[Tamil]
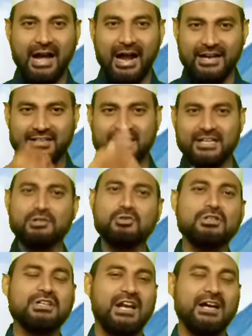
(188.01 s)
அடுத்தடி
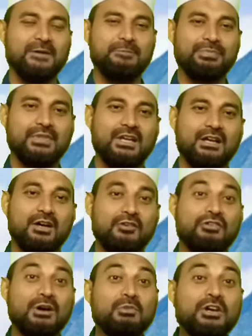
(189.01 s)
கொடுக்குறாங்க
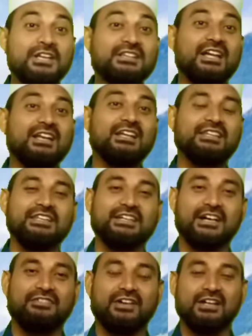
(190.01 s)
ஃபபுஹி தல்லதி
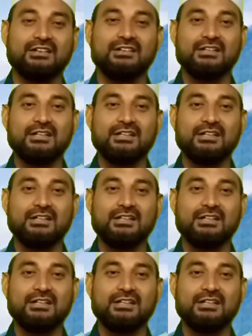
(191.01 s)
கஃபர்